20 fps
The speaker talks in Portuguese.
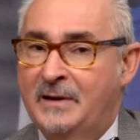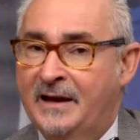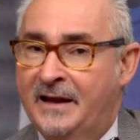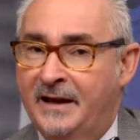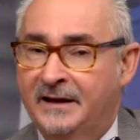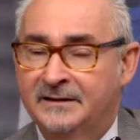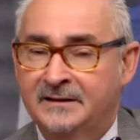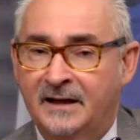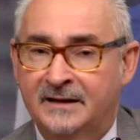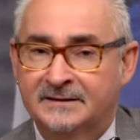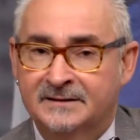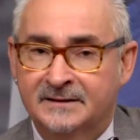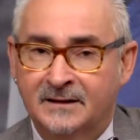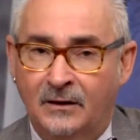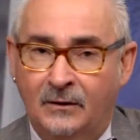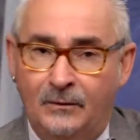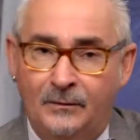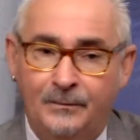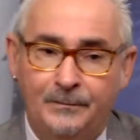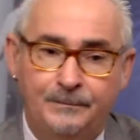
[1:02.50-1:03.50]
uma
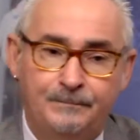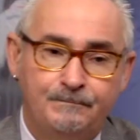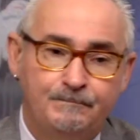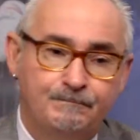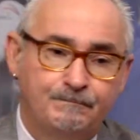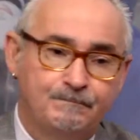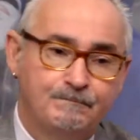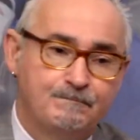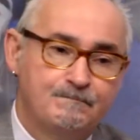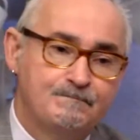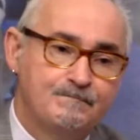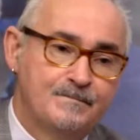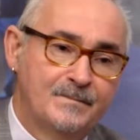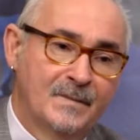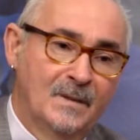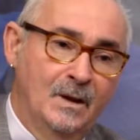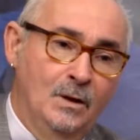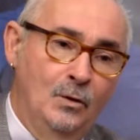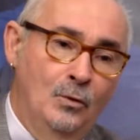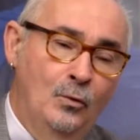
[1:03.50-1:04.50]
inquietação.
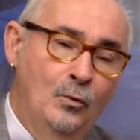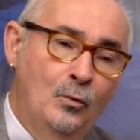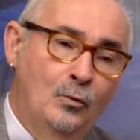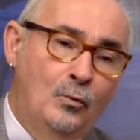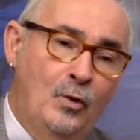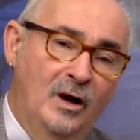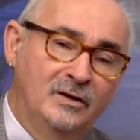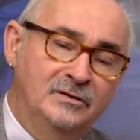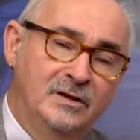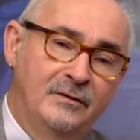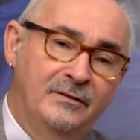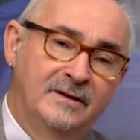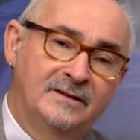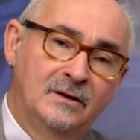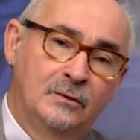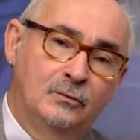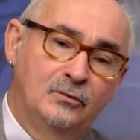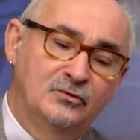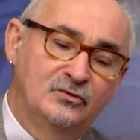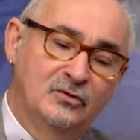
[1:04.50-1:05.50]
O Código de
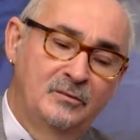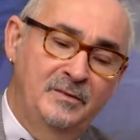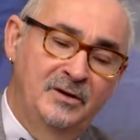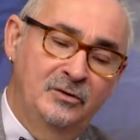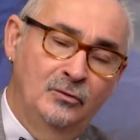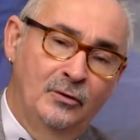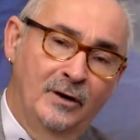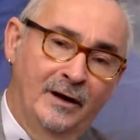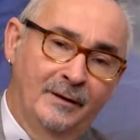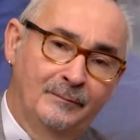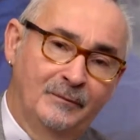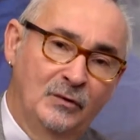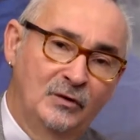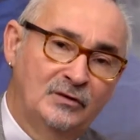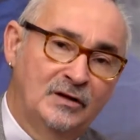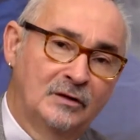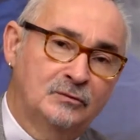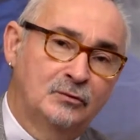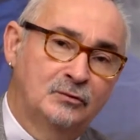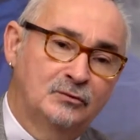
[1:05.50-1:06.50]
Defesa do Consumidor e o
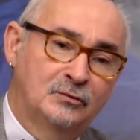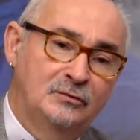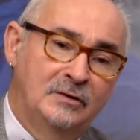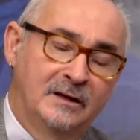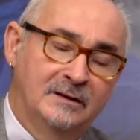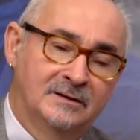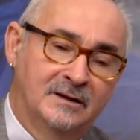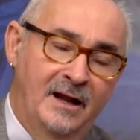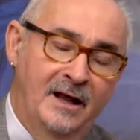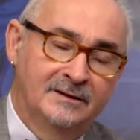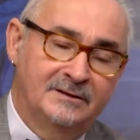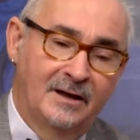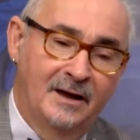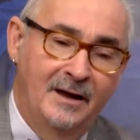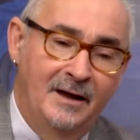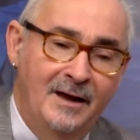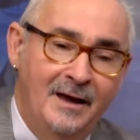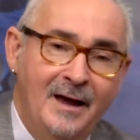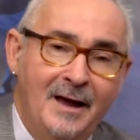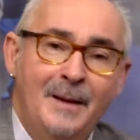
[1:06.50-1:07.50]
Estatuto do Atleta
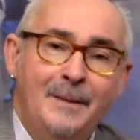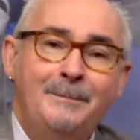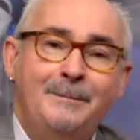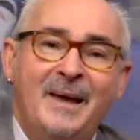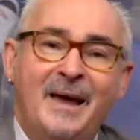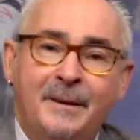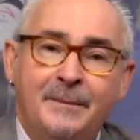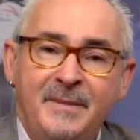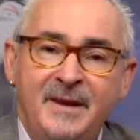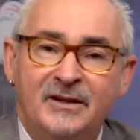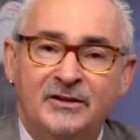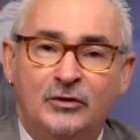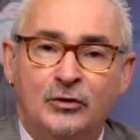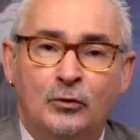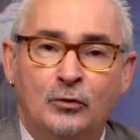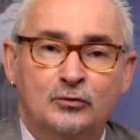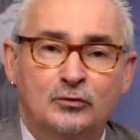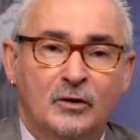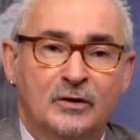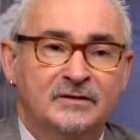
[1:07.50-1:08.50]
Permite
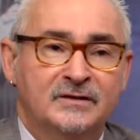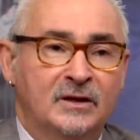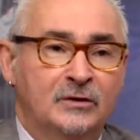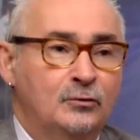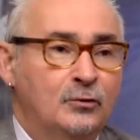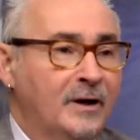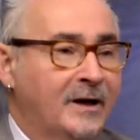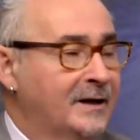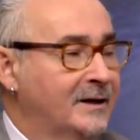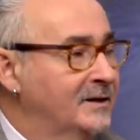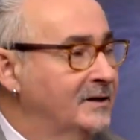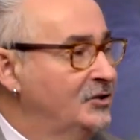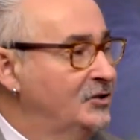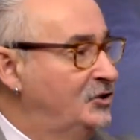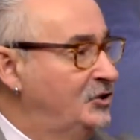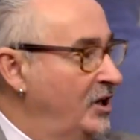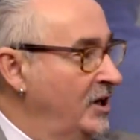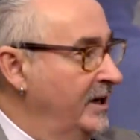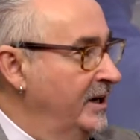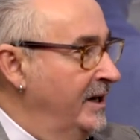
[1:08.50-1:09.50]
que o torcedor
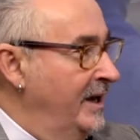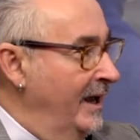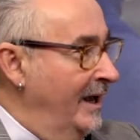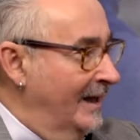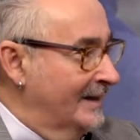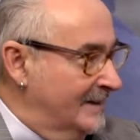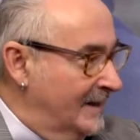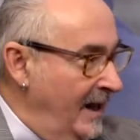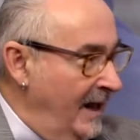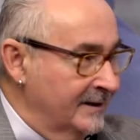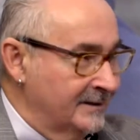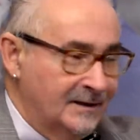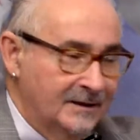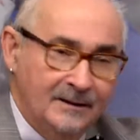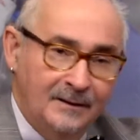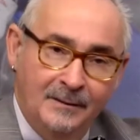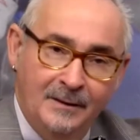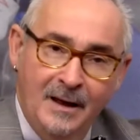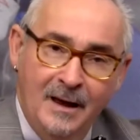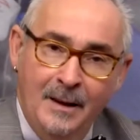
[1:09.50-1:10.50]
xingue atleta?
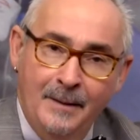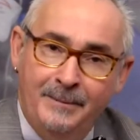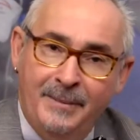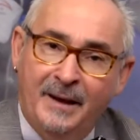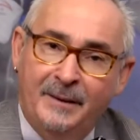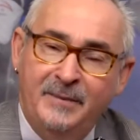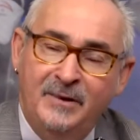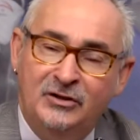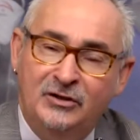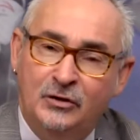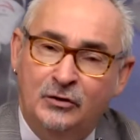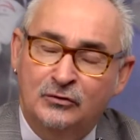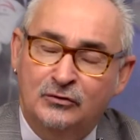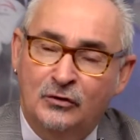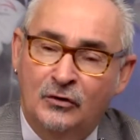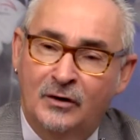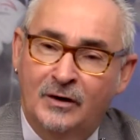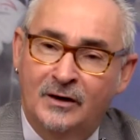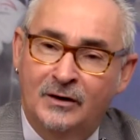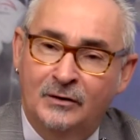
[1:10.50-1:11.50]
Permite que o,
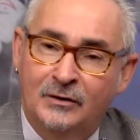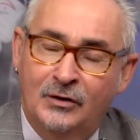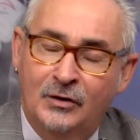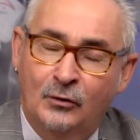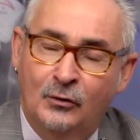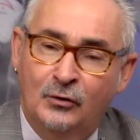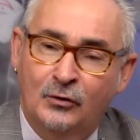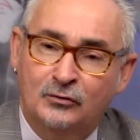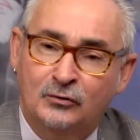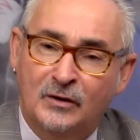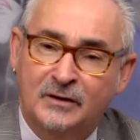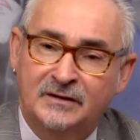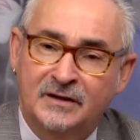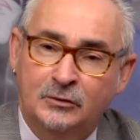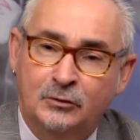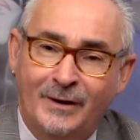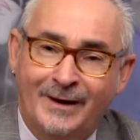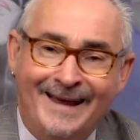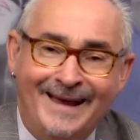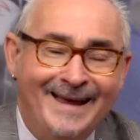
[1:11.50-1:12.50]
seu, que, que o
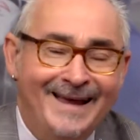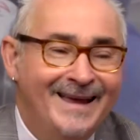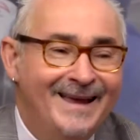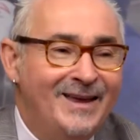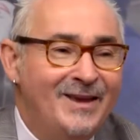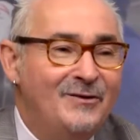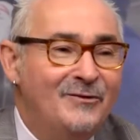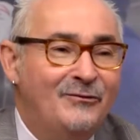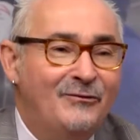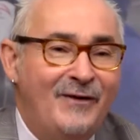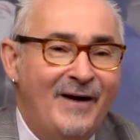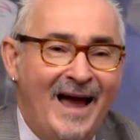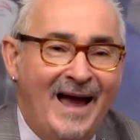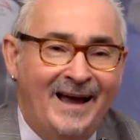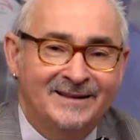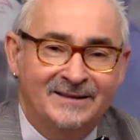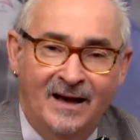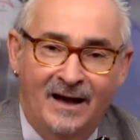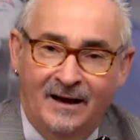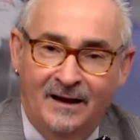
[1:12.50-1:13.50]
torcedor
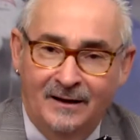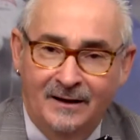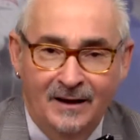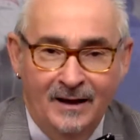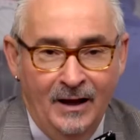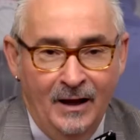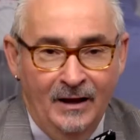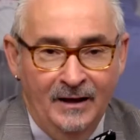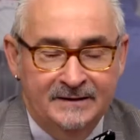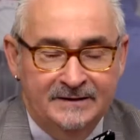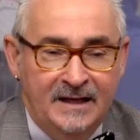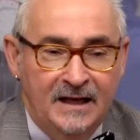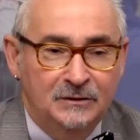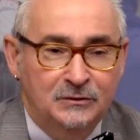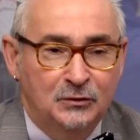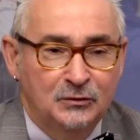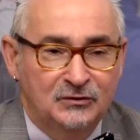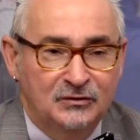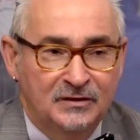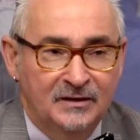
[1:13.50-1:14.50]
invada
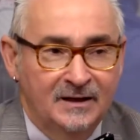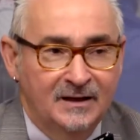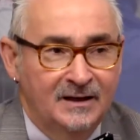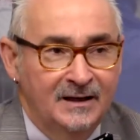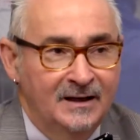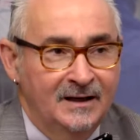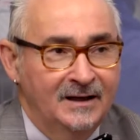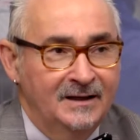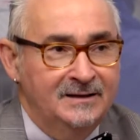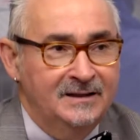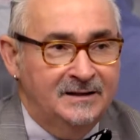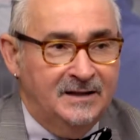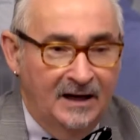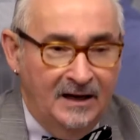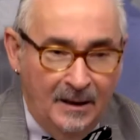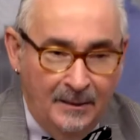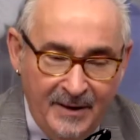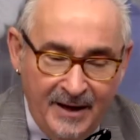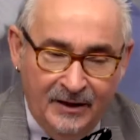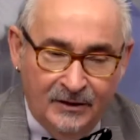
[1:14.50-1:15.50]
centros eh, de
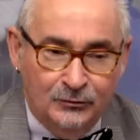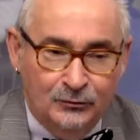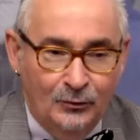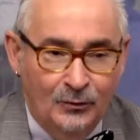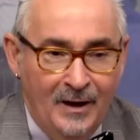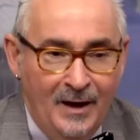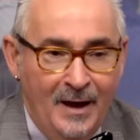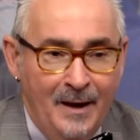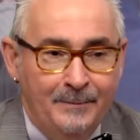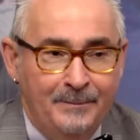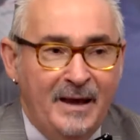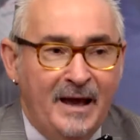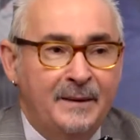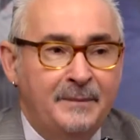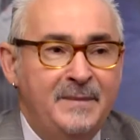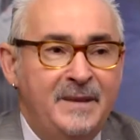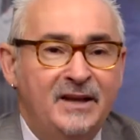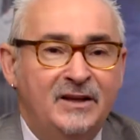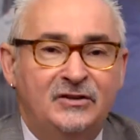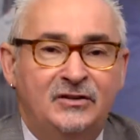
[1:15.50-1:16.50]
treinamento?
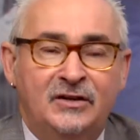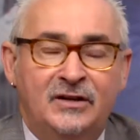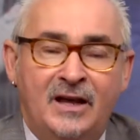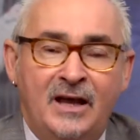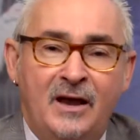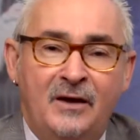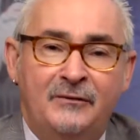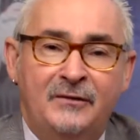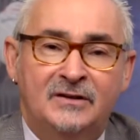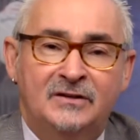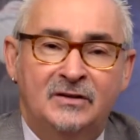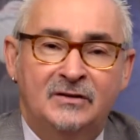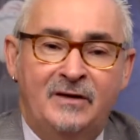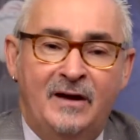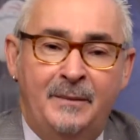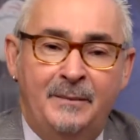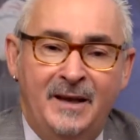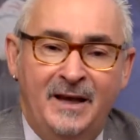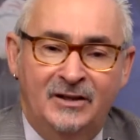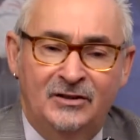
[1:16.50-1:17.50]
Permite que
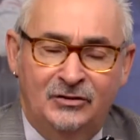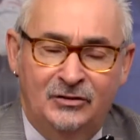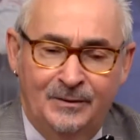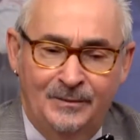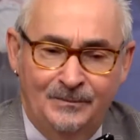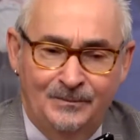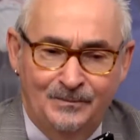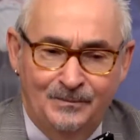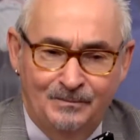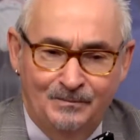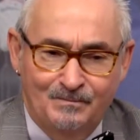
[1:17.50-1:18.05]
efetivamente